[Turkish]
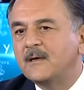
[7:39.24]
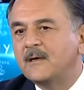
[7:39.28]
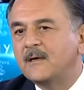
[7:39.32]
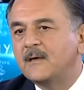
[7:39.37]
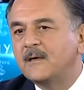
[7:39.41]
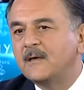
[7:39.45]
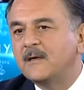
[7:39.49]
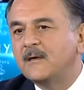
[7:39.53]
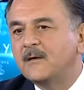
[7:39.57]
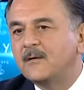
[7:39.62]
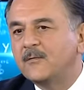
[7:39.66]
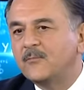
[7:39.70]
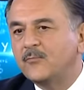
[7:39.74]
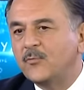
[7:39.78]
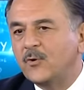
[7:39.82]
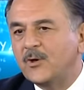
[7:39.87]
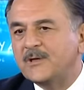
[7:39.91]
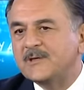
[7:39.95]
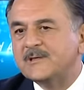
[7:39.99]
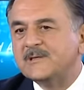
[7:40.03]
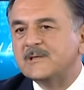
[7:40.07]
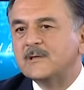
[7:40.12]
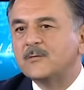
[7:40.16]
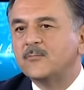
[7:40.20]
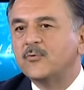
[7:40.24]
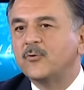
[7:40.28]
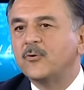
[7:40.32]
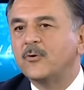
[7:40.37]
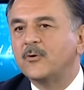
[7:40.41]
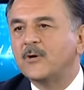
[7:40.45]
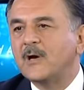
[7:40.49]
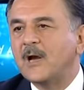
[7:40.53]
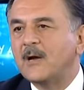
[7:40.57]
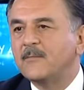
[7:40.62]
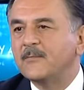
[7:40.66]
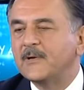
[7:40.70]
e, mühendislik
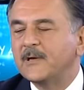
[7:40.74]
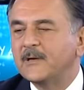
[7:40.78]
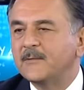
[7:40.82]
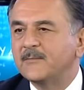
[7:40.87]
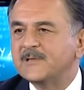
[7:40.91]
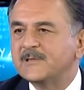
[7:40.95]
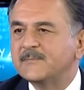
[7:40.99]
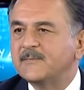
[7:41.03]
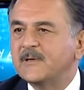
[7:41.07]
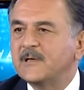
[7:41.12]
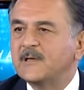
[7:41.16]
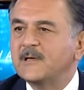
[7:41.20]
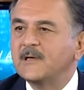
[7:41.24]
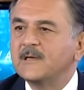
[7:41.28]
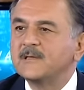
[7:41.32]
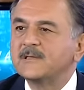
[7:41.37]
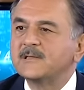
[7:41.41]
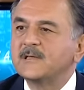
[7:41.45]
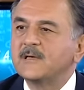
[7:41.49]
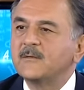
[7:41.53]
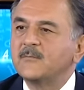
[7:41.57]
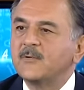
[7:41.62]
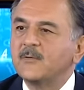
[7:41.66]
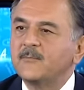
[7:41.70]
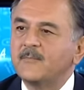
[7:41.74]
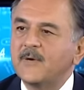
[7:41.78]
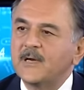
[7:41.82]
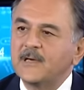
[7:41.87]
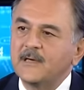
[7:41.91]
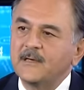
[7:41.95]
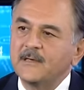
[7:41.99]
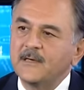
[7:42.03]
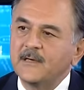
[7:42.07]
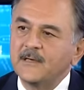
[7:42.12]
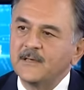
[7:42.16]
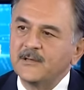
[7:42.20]
programlarımız bildiğiniz gibi
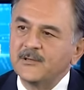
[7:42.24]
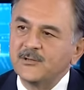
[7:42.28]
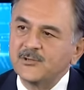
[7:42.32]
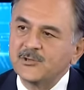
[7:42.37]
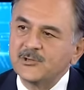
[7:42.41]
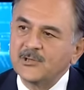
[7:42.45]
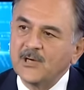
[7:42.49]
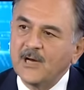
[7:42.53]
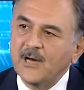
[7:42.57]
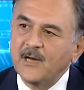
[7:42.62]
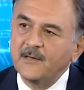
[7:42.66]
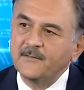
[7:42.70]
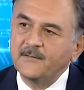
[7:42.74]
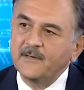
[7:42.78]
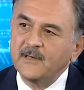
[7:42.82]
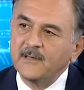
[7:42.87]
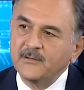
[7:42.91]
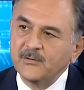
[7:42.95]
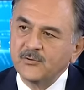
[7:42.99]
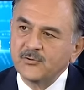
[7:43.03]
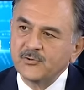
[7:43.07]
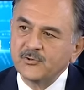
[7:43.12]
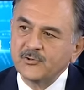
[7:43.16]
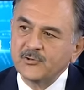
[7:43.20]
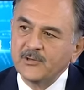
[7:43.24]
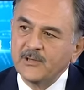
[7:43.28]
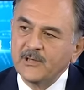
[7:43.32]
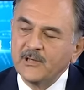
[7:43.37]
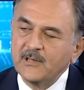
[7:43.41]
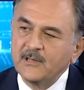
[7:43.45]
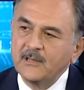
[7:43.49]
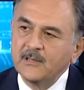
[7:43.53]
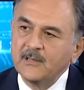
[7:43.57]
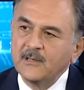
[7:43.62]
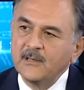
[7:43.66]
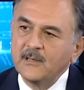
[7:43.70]
makine, inşaat, endüstri, hı
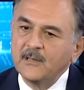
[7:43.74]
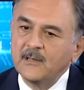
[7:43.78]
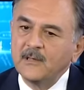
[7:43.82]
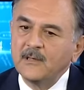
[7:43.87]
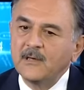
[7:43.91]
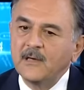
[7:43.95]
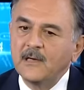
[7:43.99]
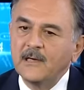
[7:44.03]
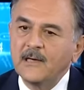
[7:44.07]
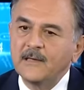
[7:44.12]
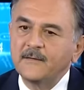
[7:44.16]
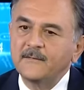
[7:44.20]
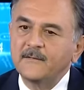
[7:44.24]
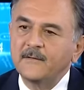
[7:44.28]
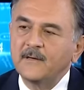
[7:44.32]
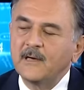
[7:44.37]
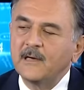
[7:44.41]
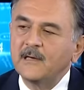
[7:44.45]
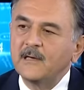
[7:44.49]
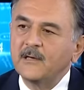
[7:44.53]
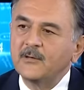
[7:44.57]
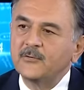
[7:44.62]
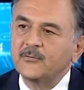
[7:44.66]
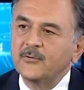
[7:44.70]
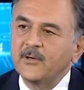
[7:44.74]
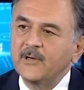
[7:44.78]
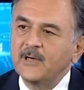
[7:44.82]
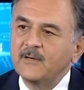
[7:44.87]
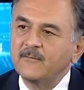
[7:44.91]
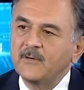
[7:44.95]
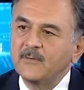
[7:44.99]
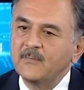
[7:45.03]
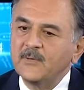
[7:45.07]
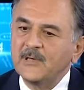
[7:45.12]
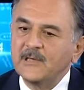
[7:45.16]
hı. elektrik, elektronik ve